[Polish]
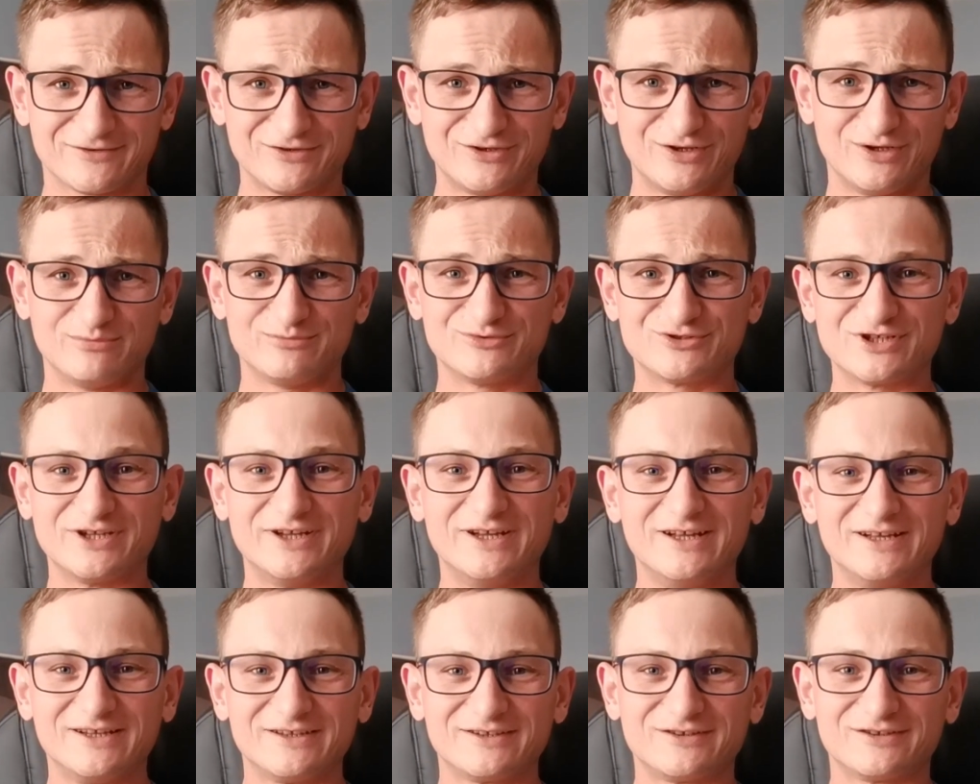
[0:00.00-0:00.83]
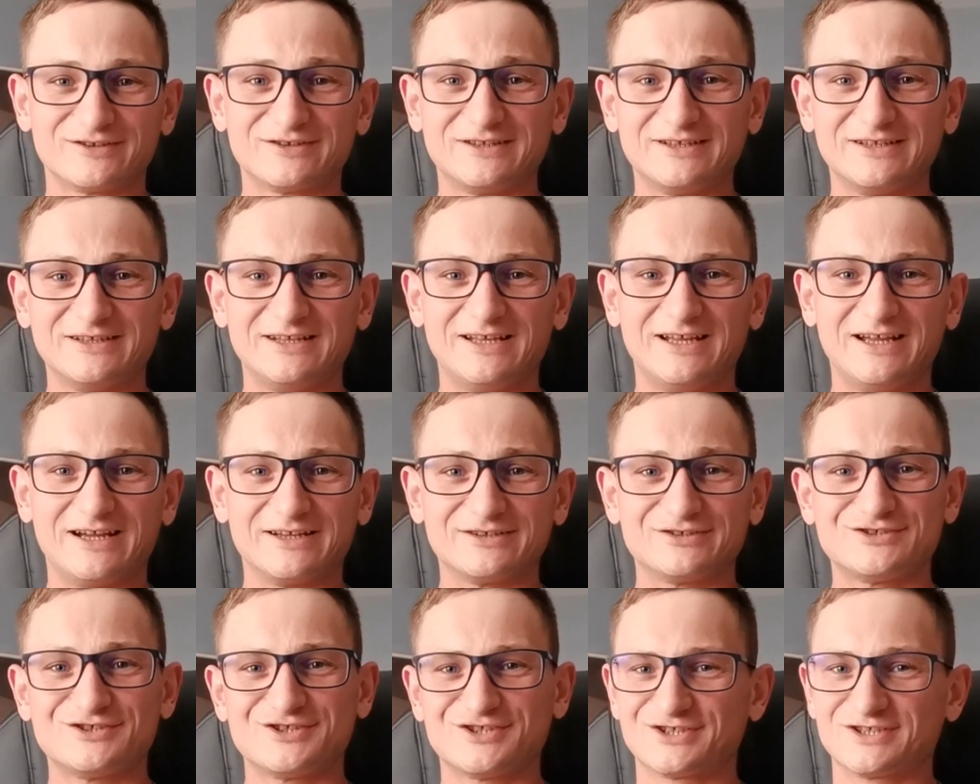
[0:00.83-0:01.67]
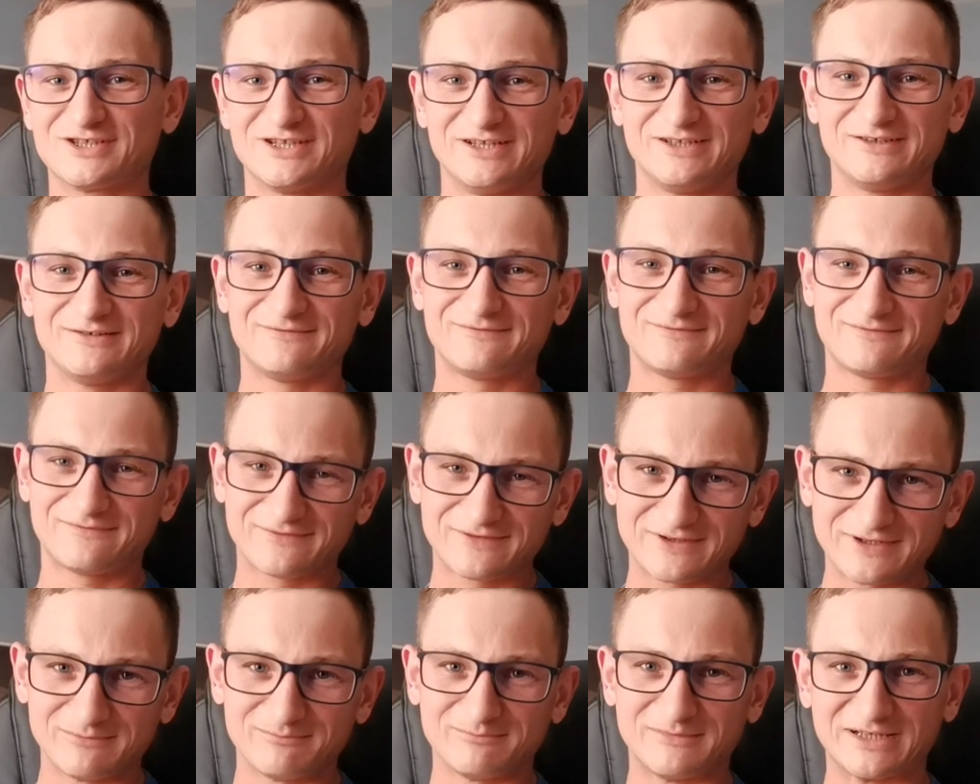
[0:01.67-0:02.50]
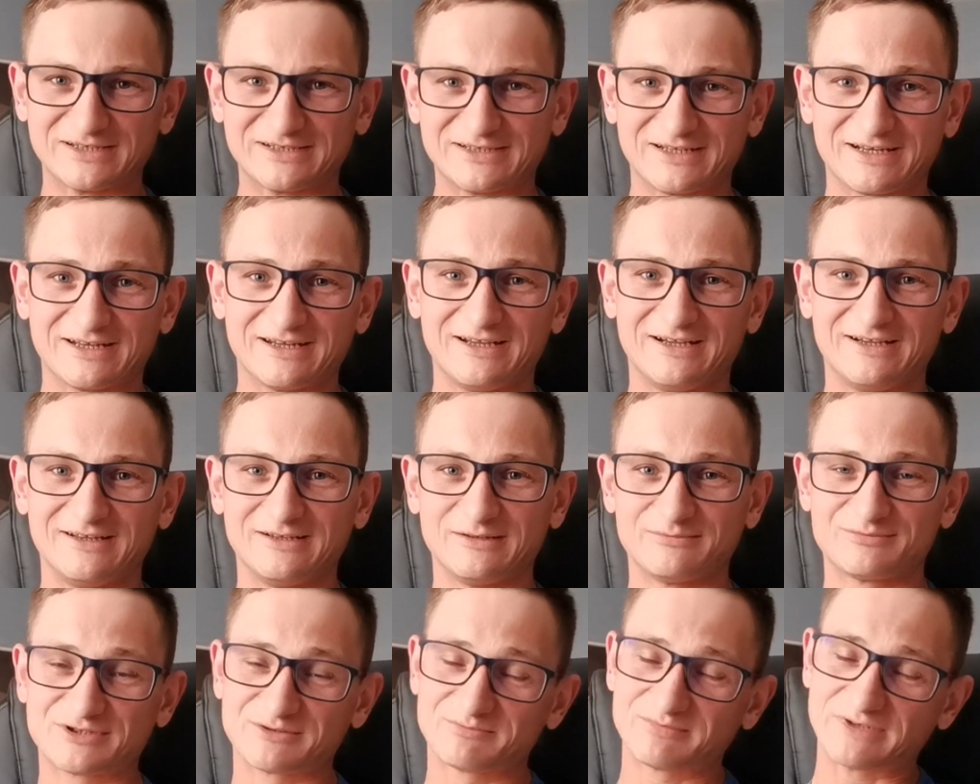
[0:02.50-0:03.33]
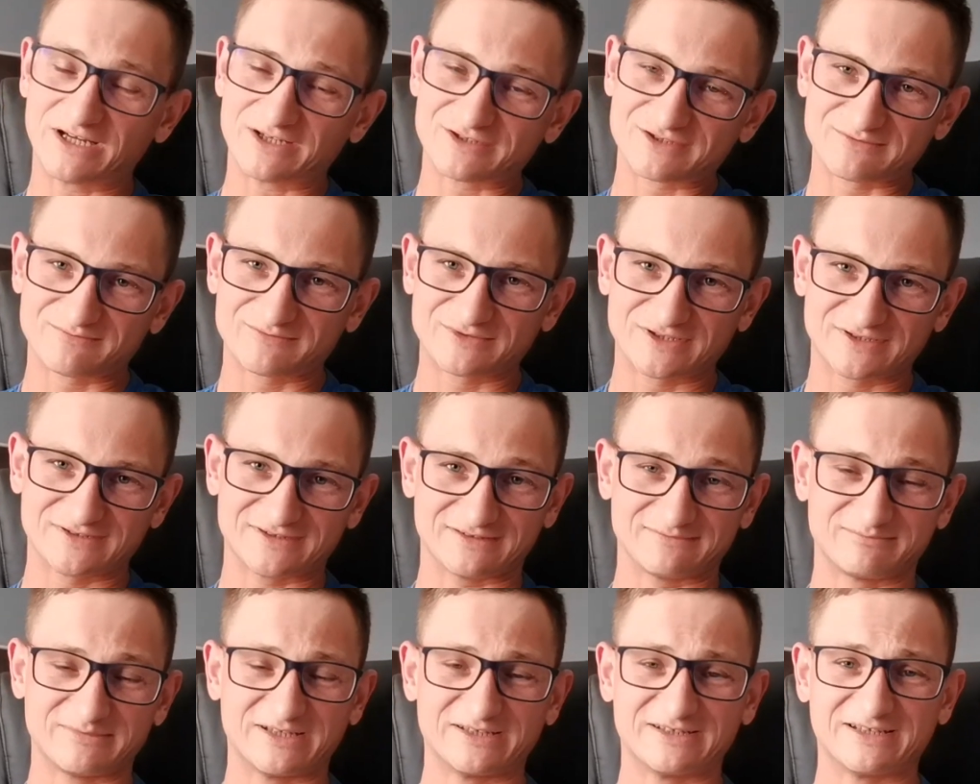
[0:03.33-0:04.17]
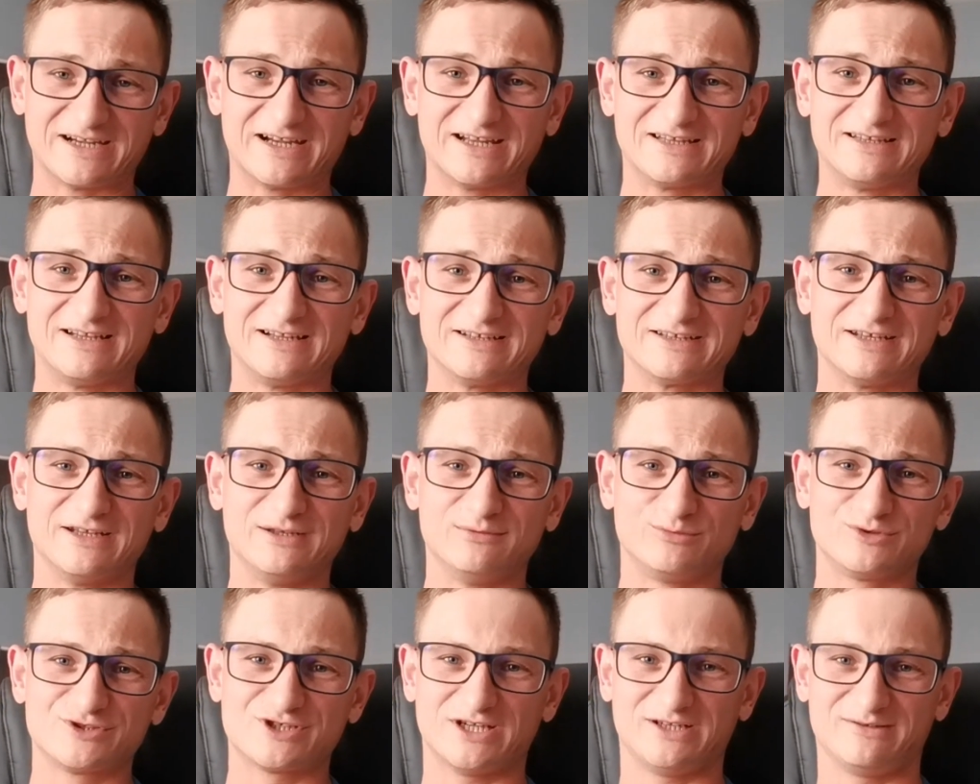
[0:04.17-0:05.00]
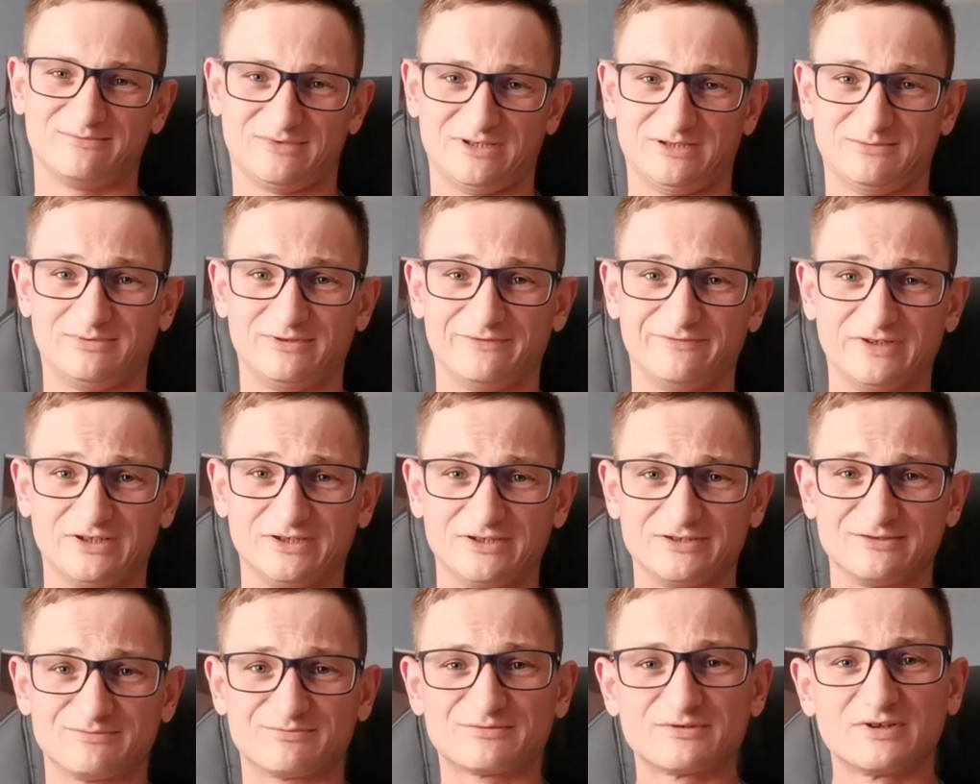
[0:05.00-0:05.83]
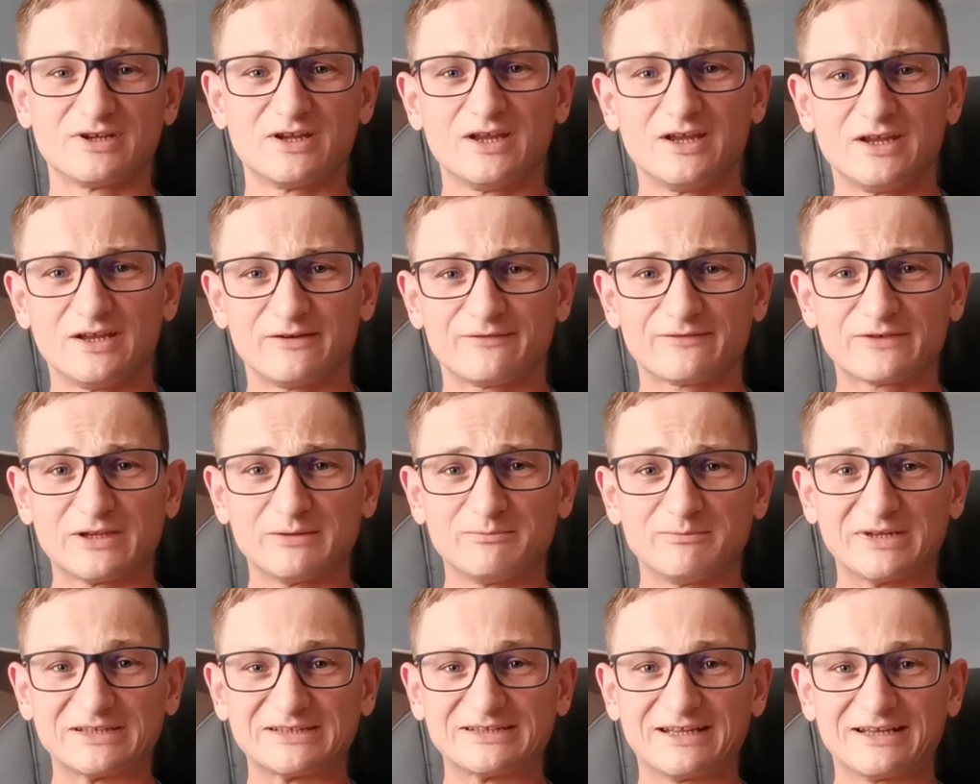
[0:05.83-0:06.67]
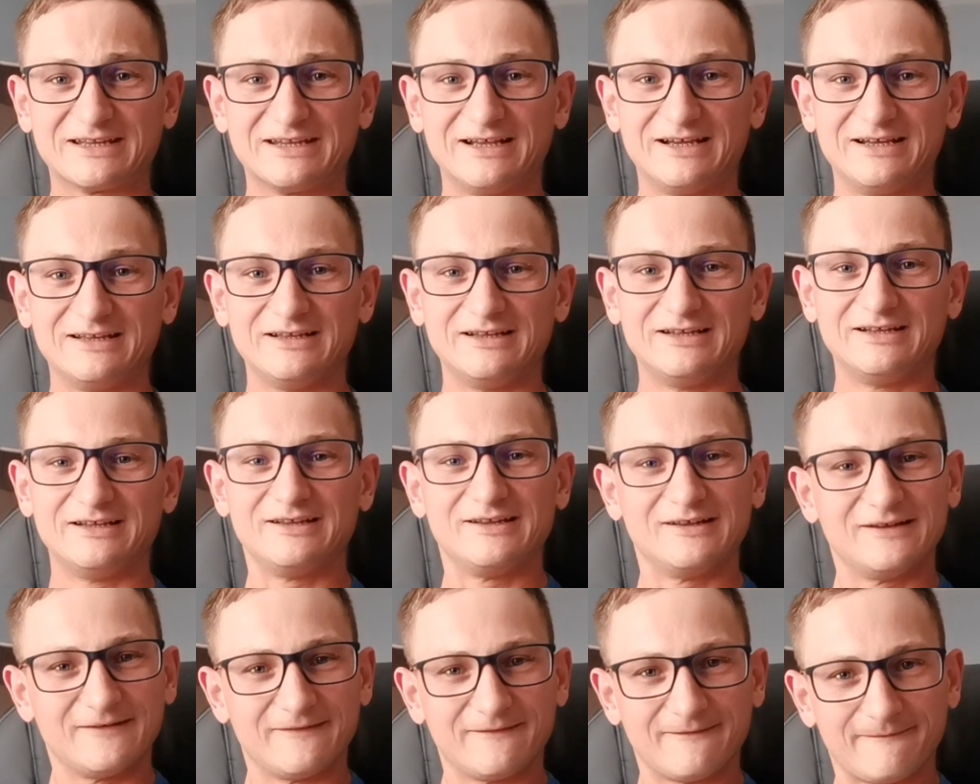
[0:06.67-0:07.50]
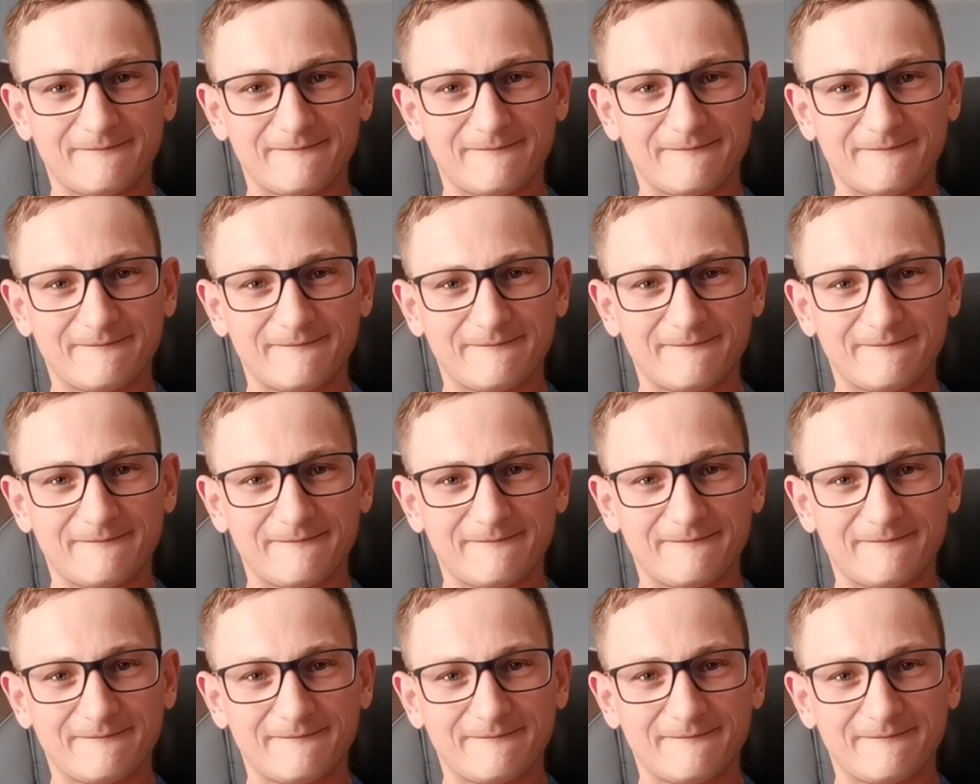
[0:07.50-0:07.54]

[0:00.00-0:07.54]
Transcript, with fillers: Dobrze, to tyle, a dzisiaj w tym materiale, przepraszam Ci za zbędne gadanie, ale musiałem to powiedzieć. W tym materiale